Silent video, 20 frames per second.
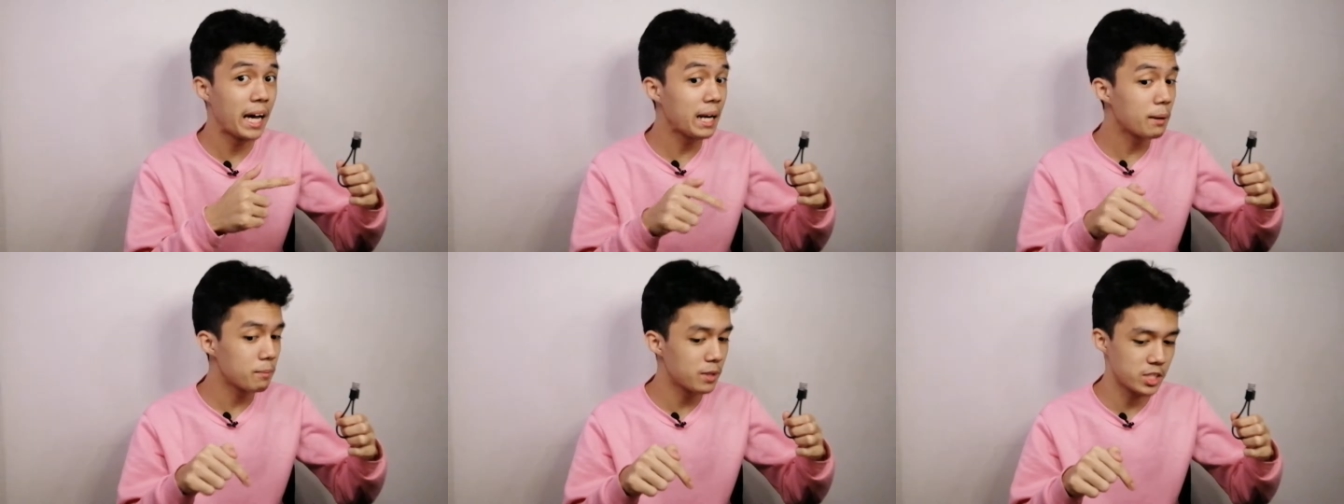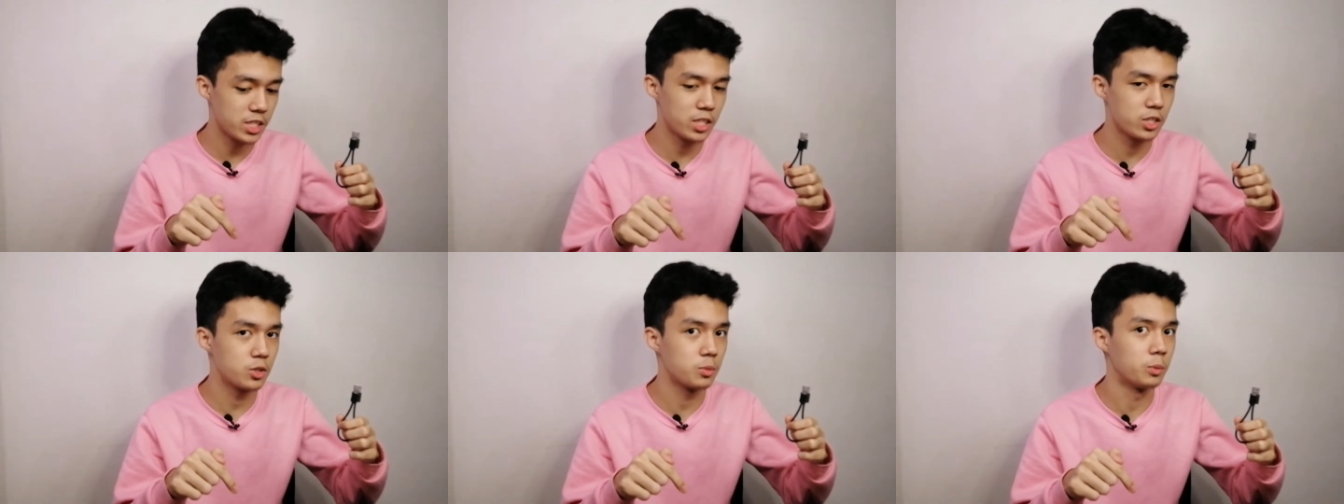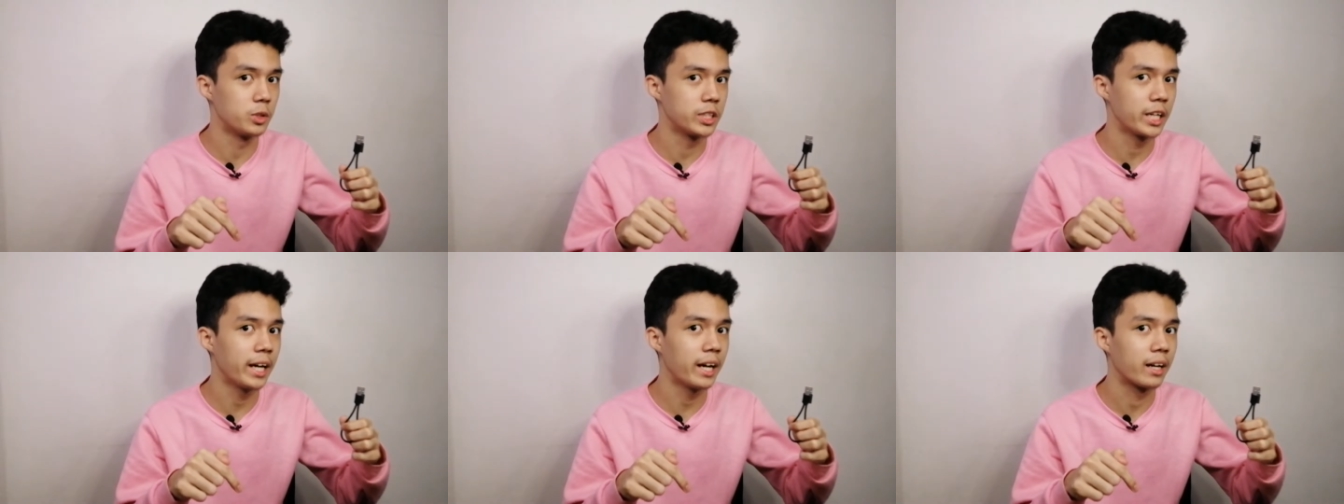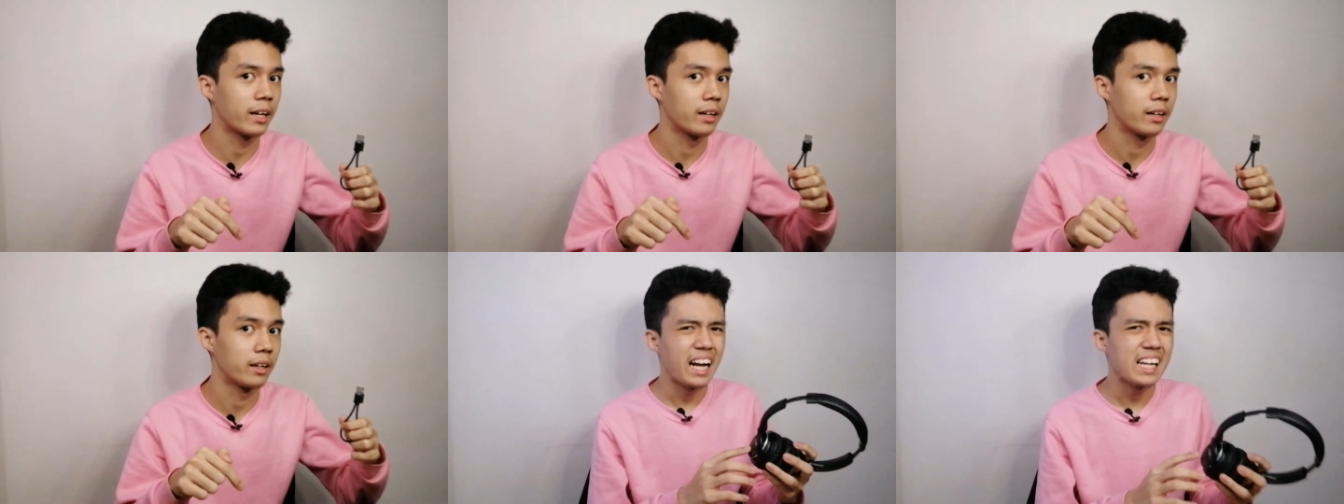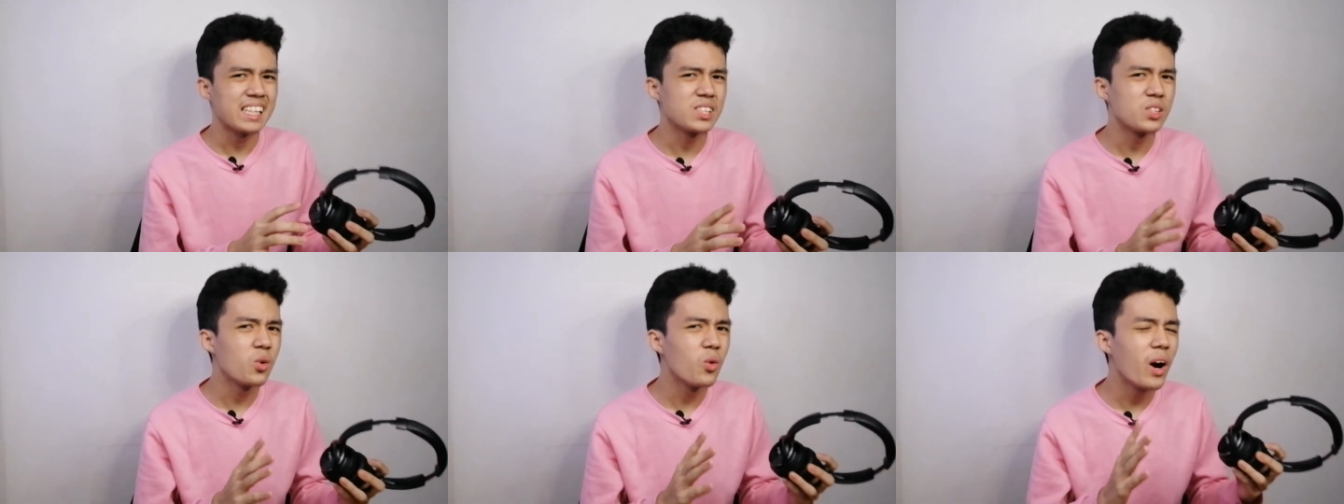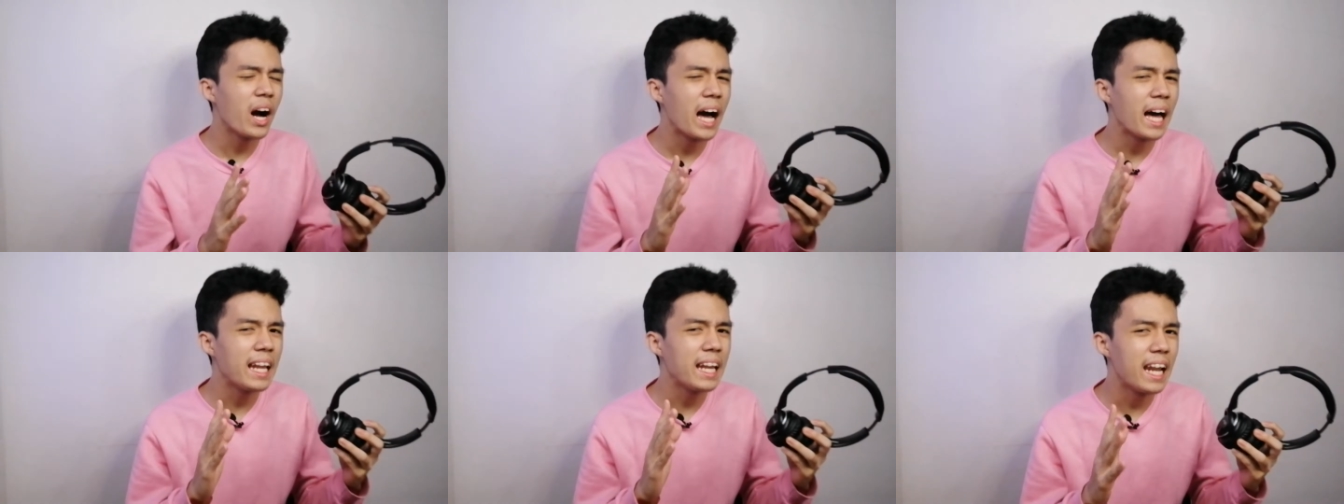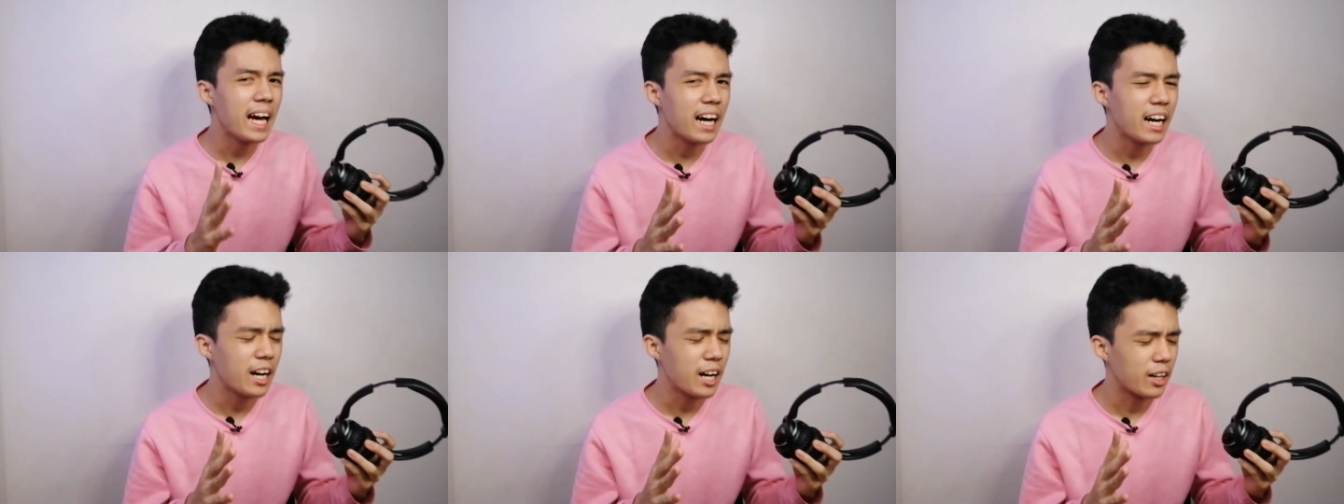para ma-charge mo siya. Kaso nga
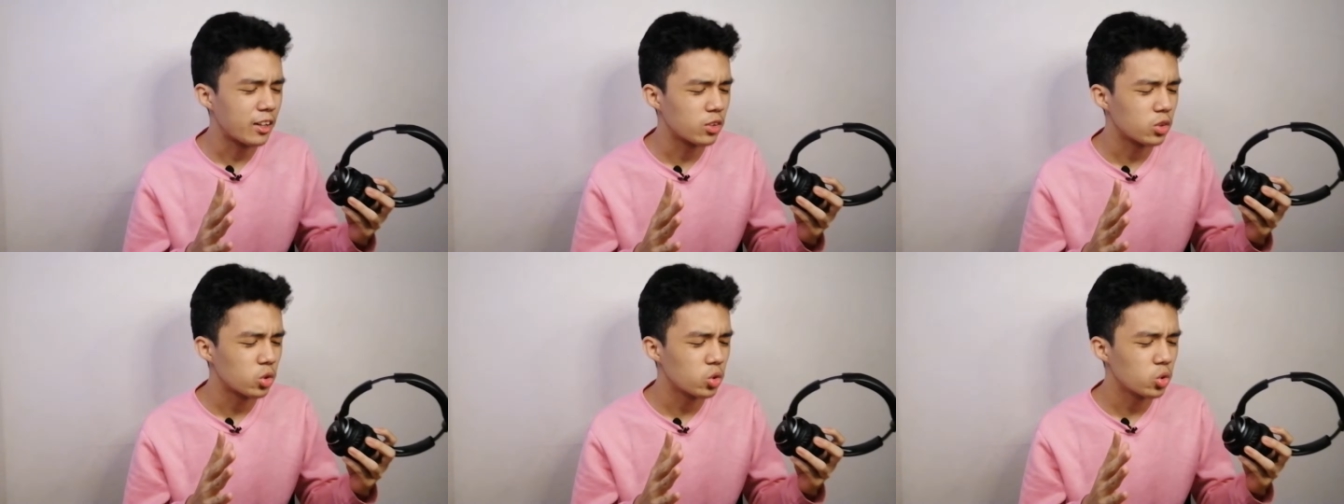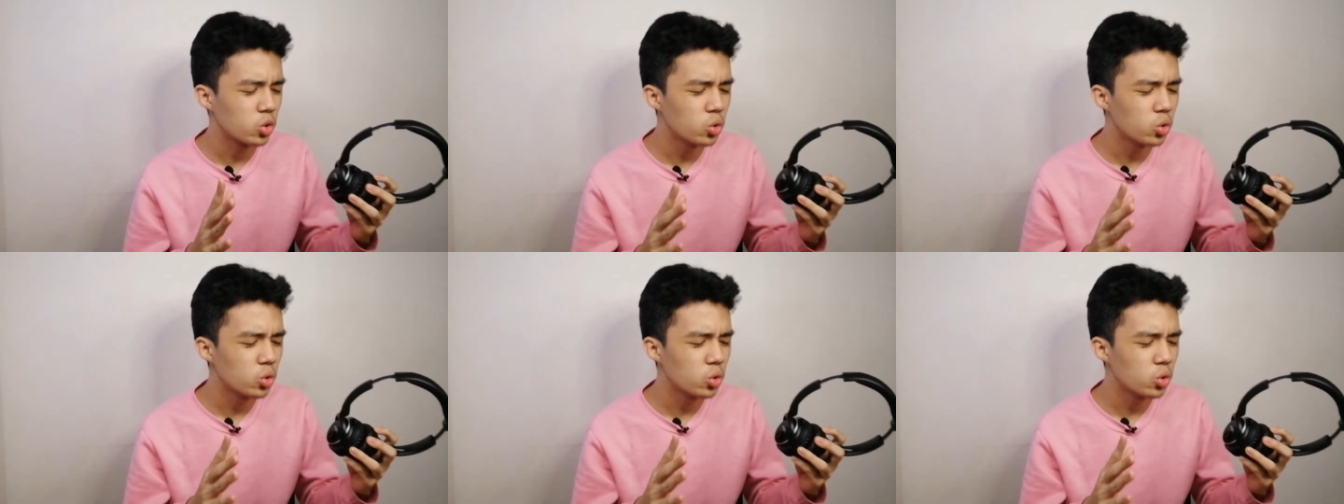lang,